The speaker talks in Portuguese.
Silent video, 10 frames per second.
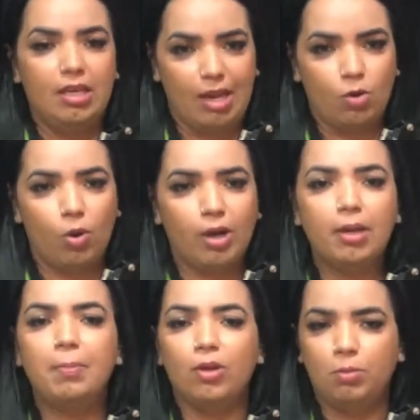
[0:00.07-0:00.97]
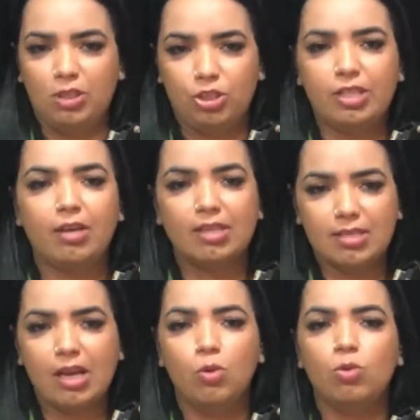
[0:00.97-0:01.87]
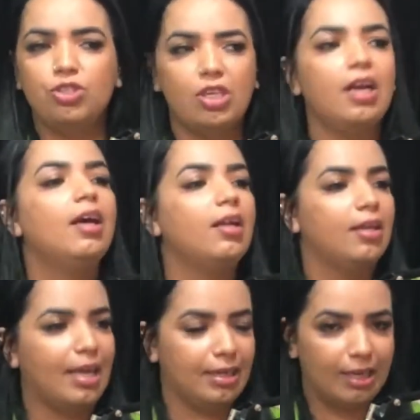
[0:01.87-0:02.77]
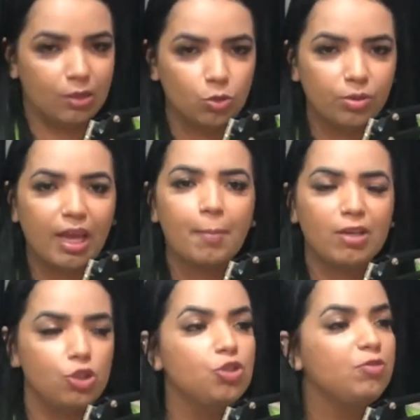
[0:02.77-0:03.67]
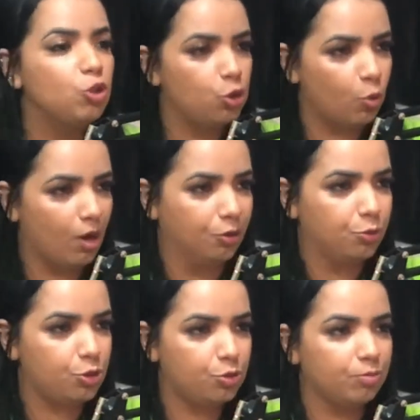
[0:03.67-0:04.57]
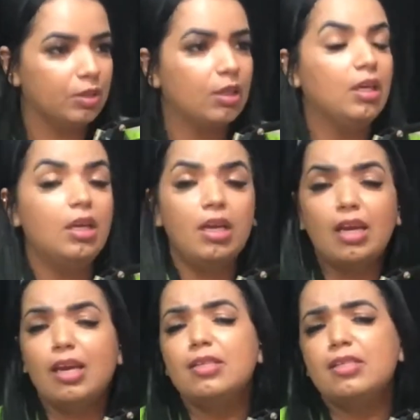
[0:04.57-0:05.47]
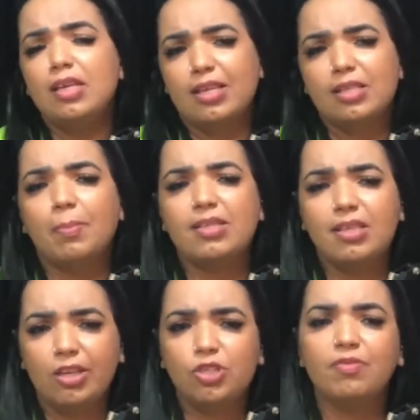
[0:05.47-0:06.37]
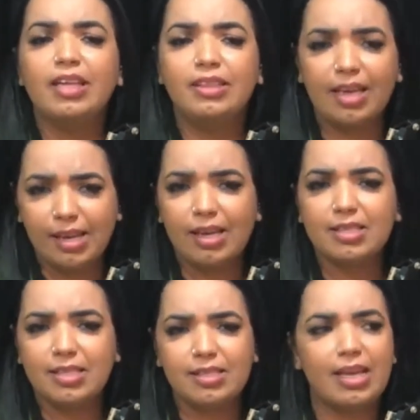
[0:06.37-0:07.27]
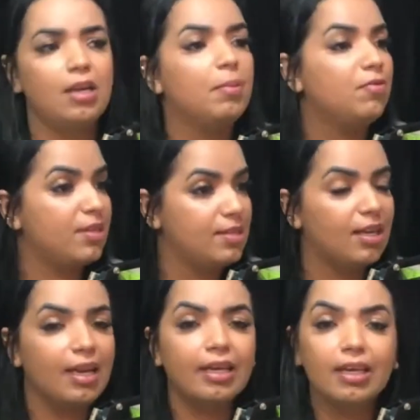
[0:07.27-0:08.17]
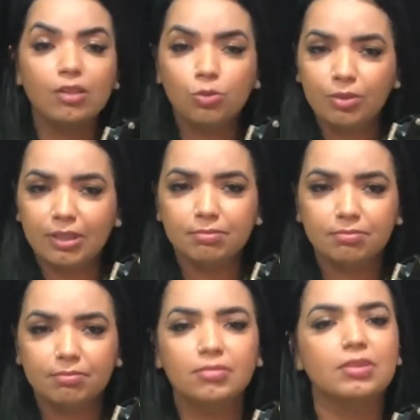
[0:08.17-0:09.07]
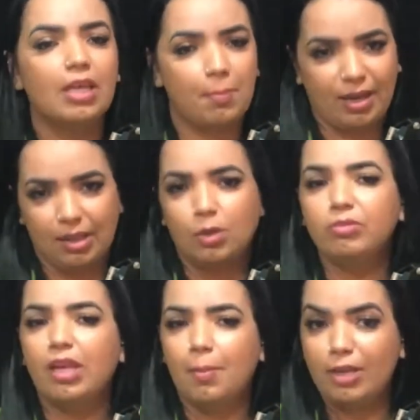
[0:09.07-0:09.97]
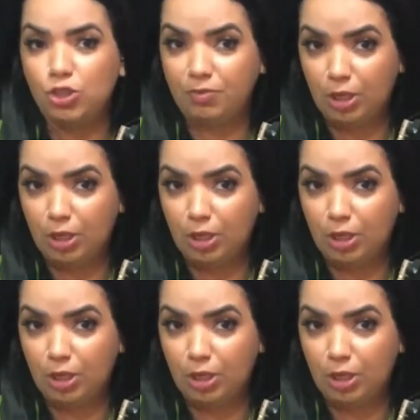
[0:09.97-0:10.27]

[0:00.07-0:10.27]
agora, pelo Ministério da Saúde, a laqueadura é a partir de 21 anos. E aí sim, essa paciente vai ter aquela cesárea para fazer a laqueadura. É para ela não ah, ter a mais A laqueadura